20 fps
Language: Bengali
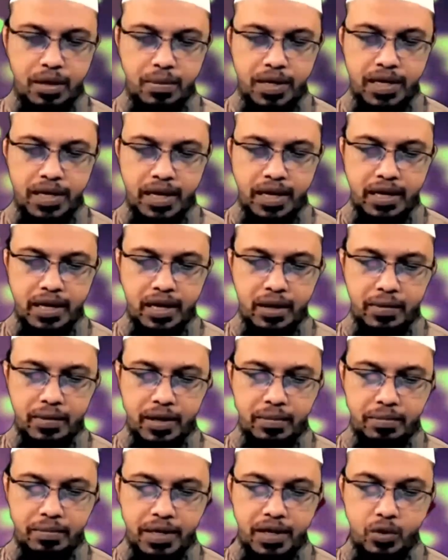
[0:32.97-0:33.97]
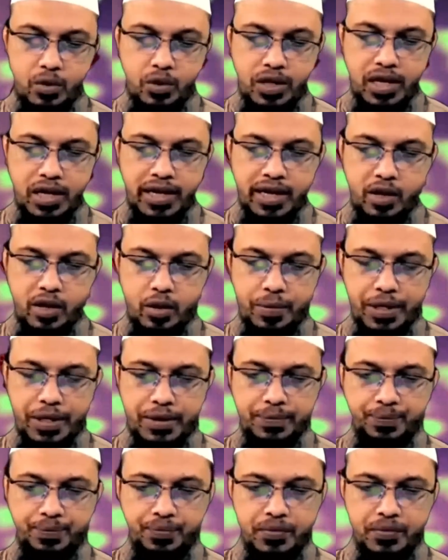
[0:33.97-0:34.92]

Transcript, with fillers: বাবা নেই আমার বিয়ের উকিল কে হবে